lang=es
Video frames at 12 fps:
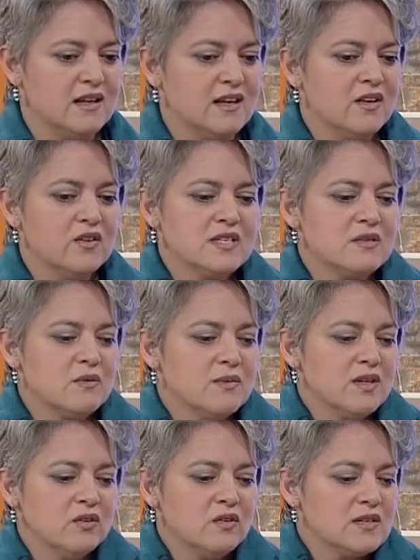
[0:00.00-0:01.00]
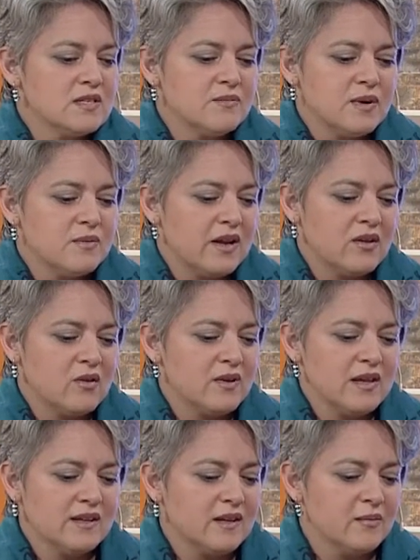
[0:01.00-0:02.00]
El niño en ese momento, en ese primer año de
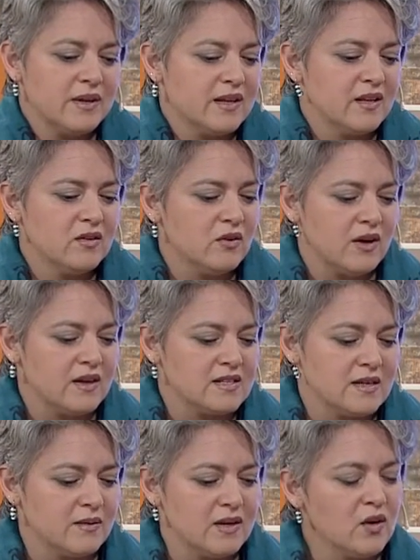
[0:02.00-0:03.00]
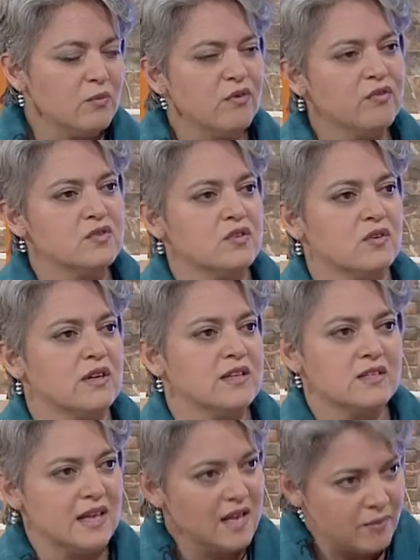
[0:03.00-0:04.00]
vida, está aprendiendo a saber cómo
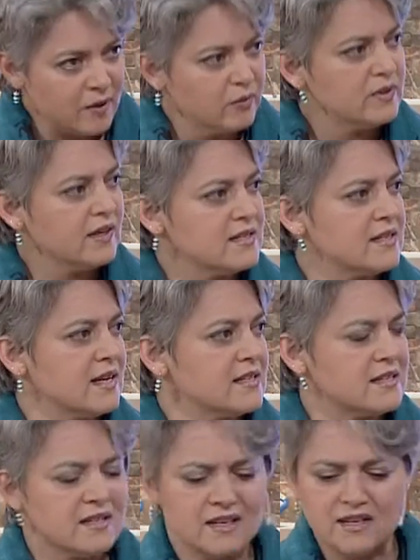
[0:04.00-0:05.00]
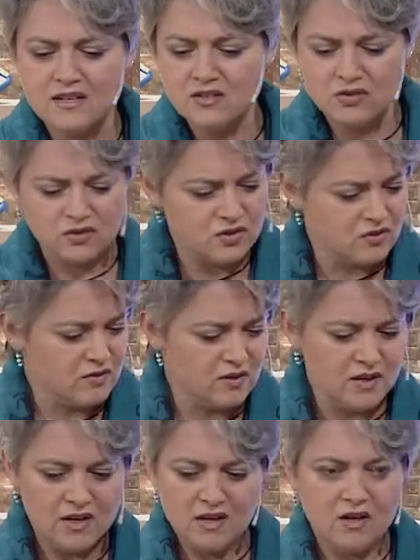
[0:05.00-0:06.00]
funciona. Es la pregunta que se hace, ¿quién soy
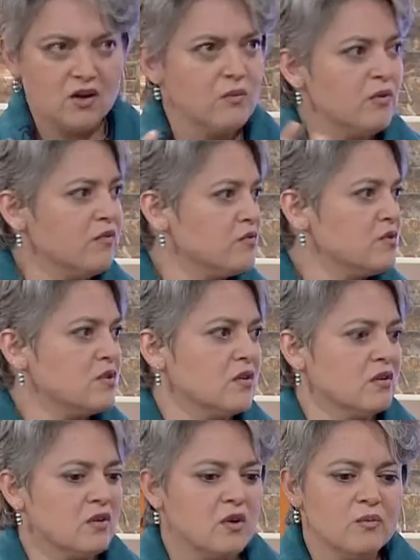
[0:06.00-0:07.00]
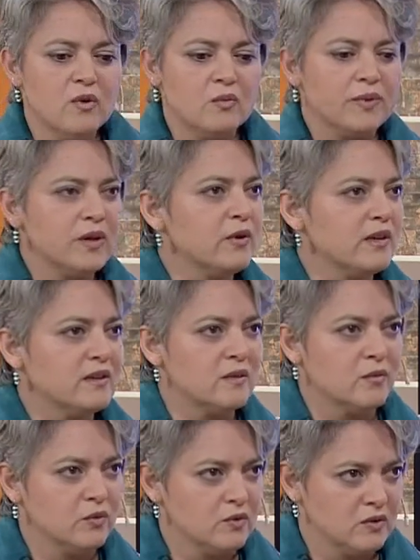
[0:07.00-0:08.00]
yo? ¿Cómo funciono? ¿Cómo opero en
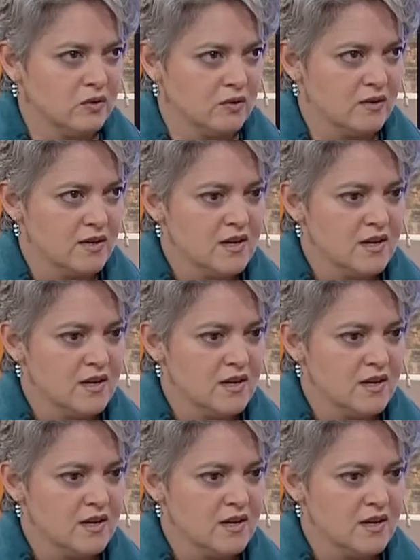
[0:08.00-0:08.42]
este mundo?